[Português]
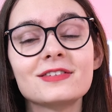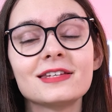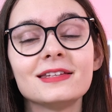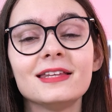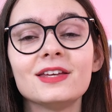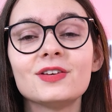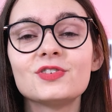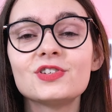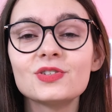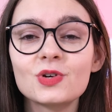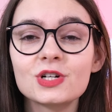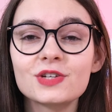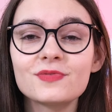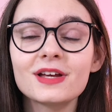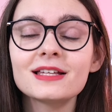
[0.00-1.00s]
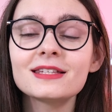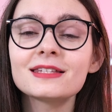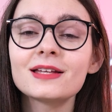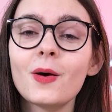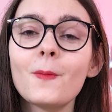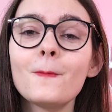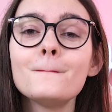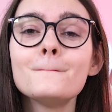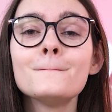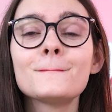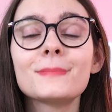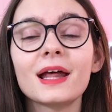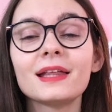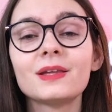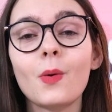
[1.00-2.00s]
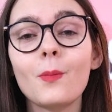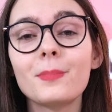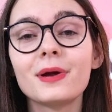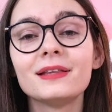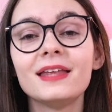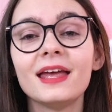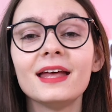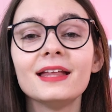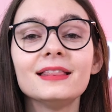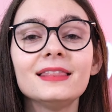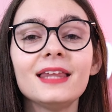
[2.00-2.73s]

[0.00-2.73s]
sininho de notificação para não perder